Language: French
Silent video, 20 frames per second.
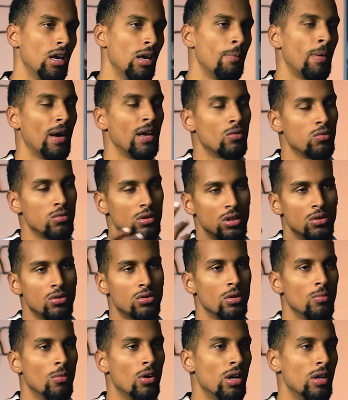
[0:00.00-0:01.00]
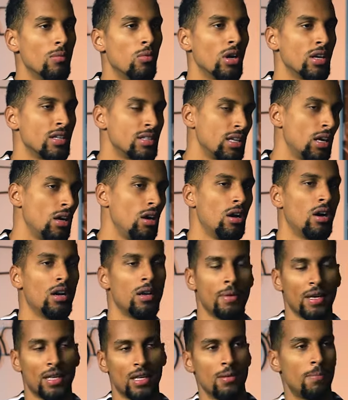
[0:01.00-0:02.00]
et pas écouter justement les bruits extérieurs,
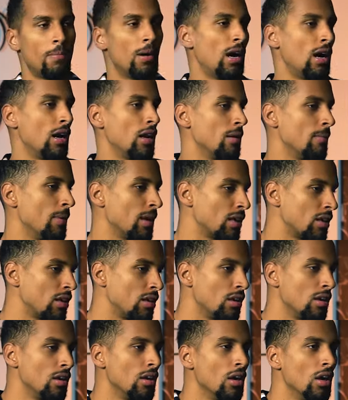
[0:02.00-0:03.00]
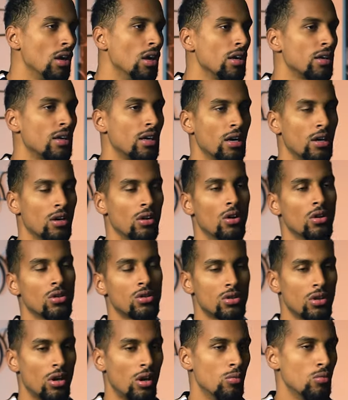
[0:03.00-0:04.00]
les mecs qui parlent, les mecs qui, qui rigolent
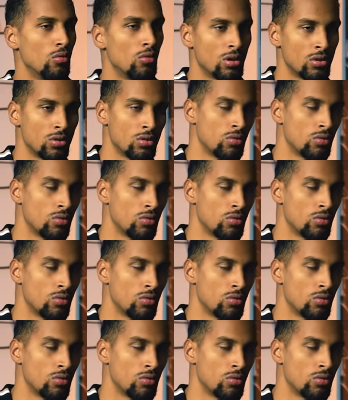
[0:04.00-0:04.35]
ensemble ou quoi que ce